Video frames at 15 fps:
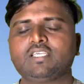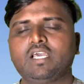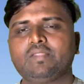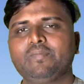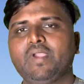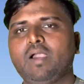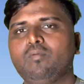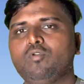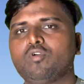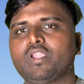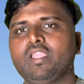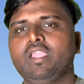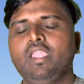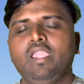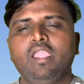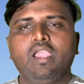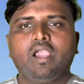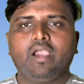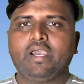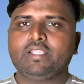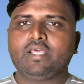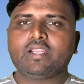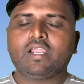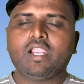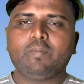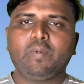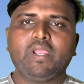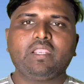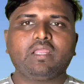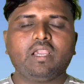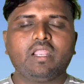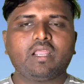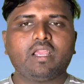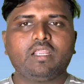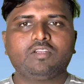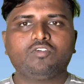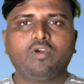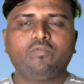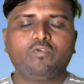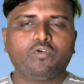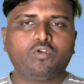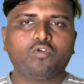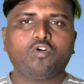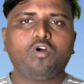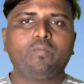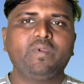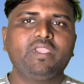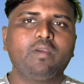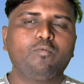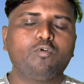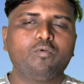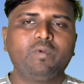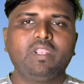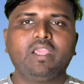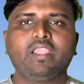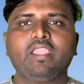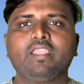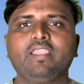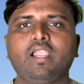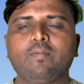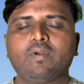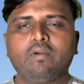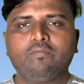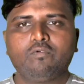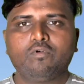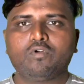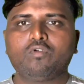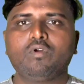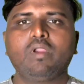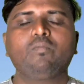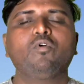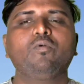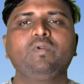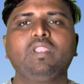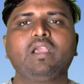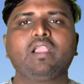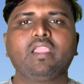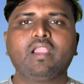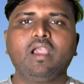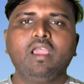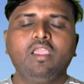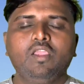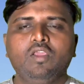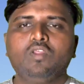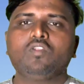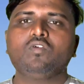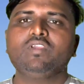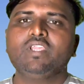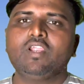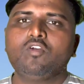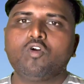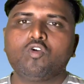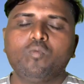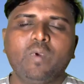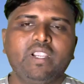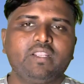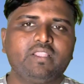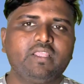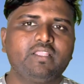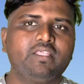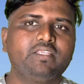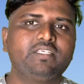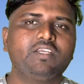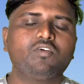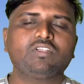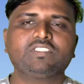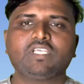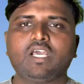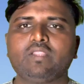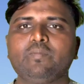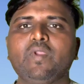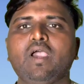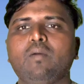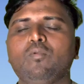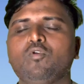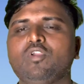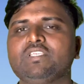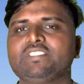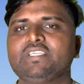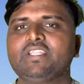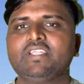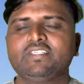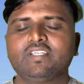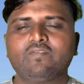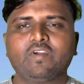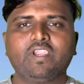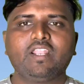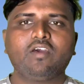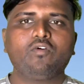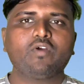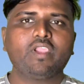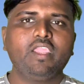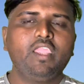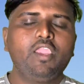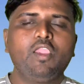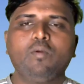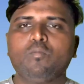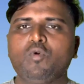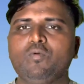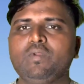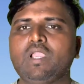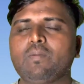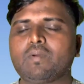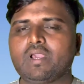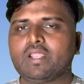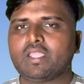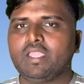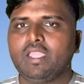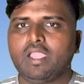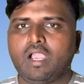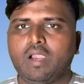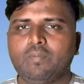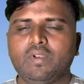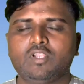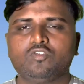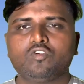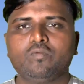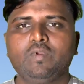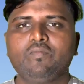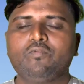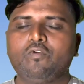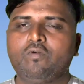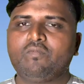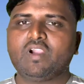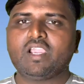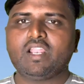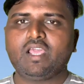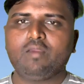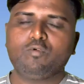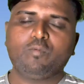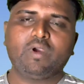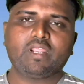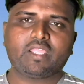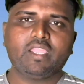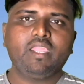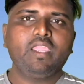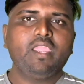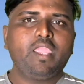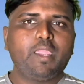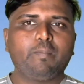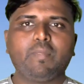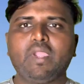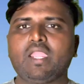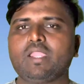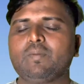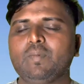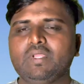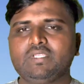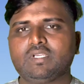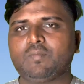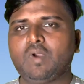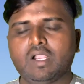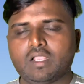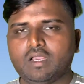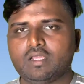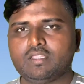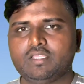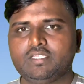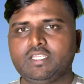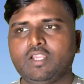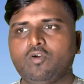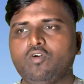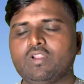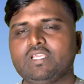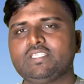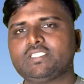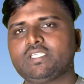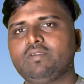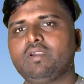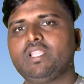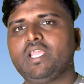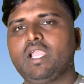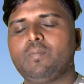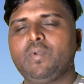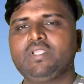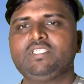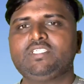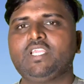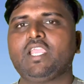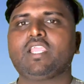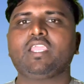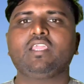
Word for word: साथ में आप लोग के आधार कार्ड पैन कार्ड का जो है फोटो है वो भी लगेगी आपका फोटो है वो भी लगेगा तो ये डॉक्यूमेंट दे दीजिए और साथ में आप लोग की सिग्नेचर वगैरह होंगे वो भी आप करके अपना जो भी फॉर्म वगैरह है वो भर के बैंक में जमा कर दीजिए और इसके बाद यहाँ पे चेक